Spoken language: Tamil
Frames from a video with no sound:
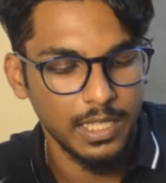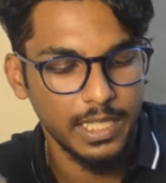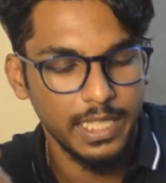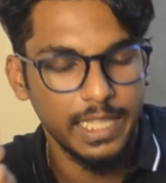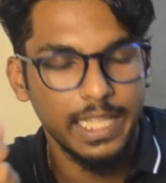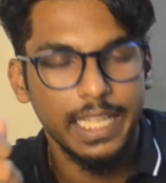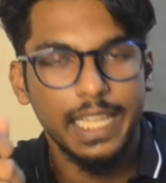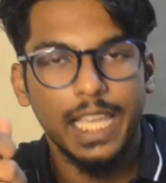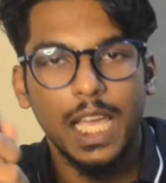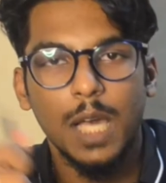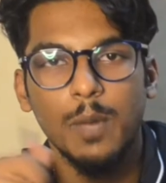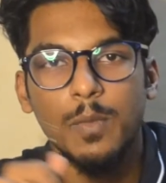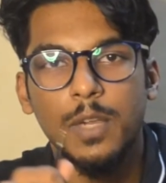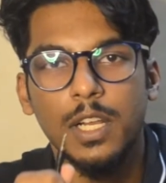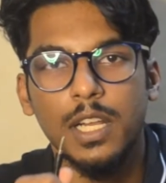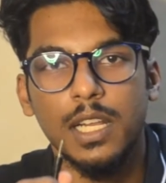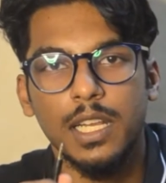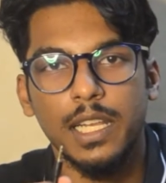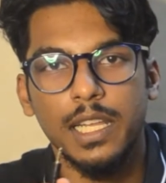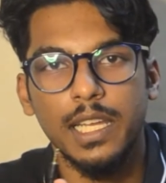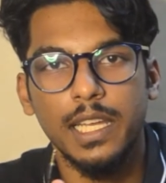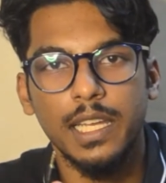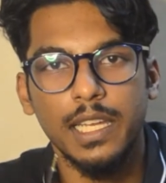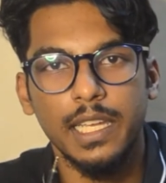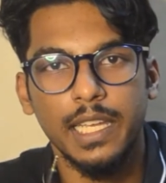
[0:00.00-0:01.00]
இந்த
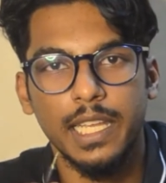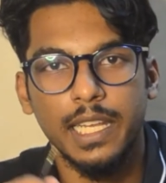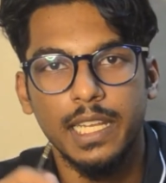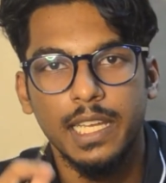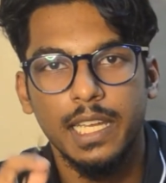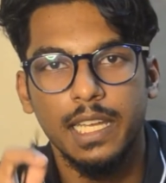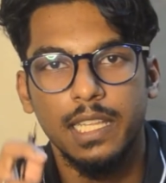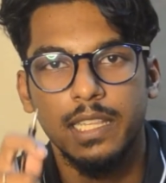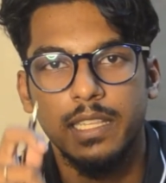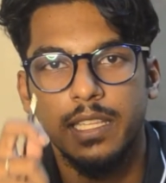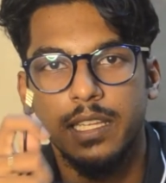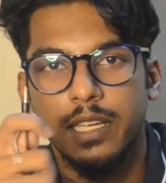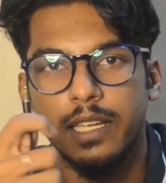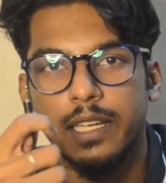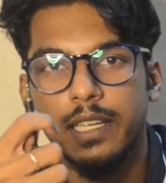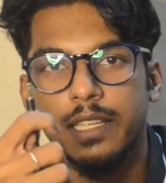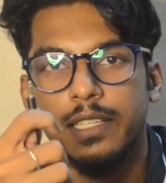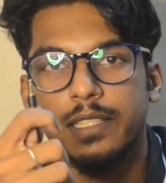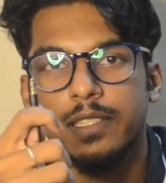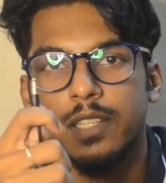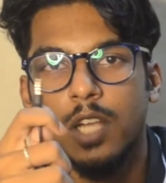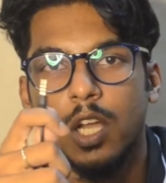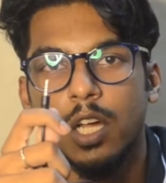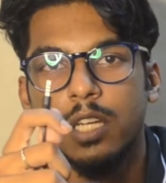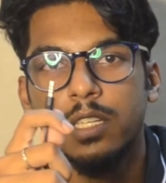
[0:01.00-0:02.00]
கேமராவில் எனக்கு அந்த
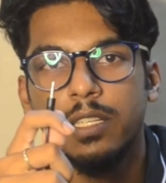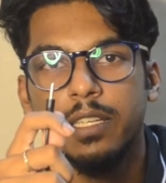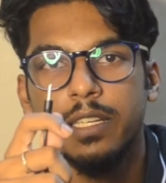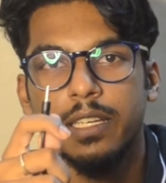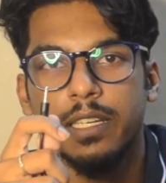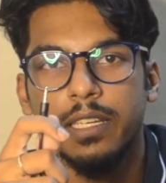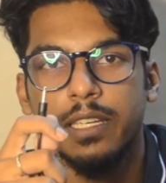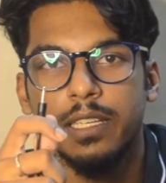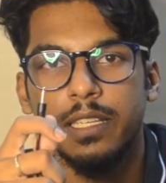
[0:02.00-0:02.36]
ஸ்லாட்டு